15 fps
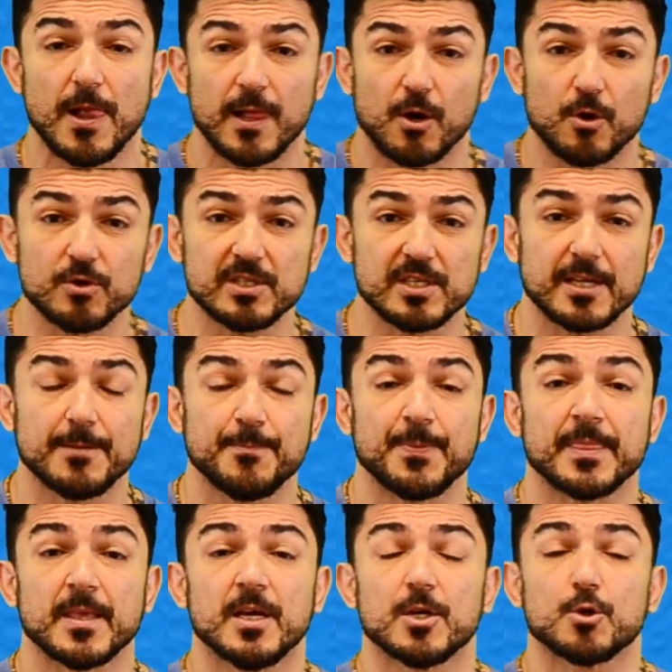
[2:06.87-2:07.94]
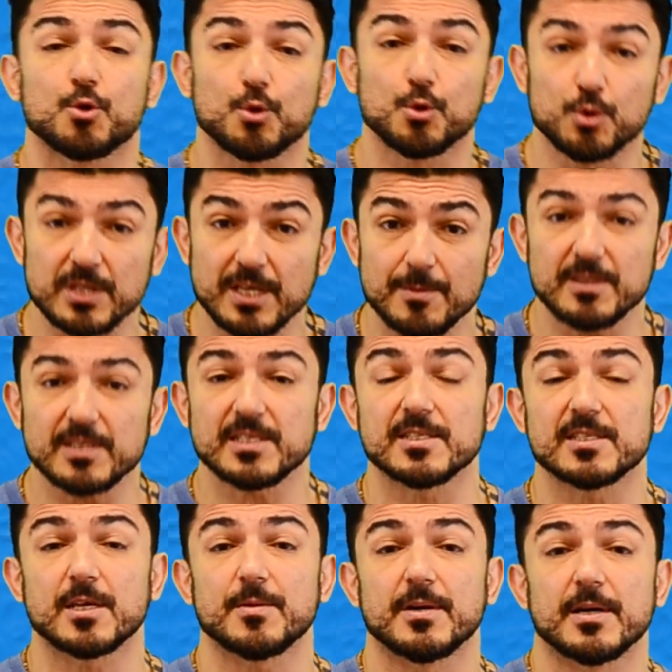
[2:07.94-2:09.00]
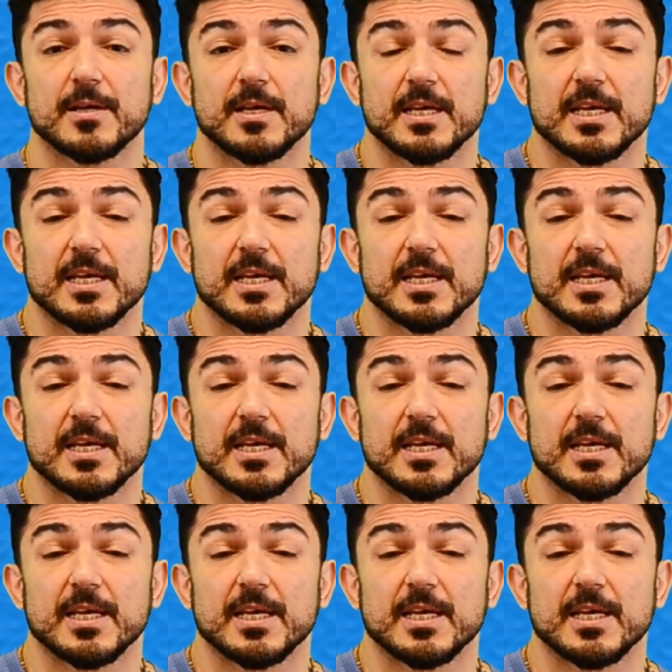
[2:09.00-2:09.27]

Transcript: O yüzden şunu diyebilirsiniz ama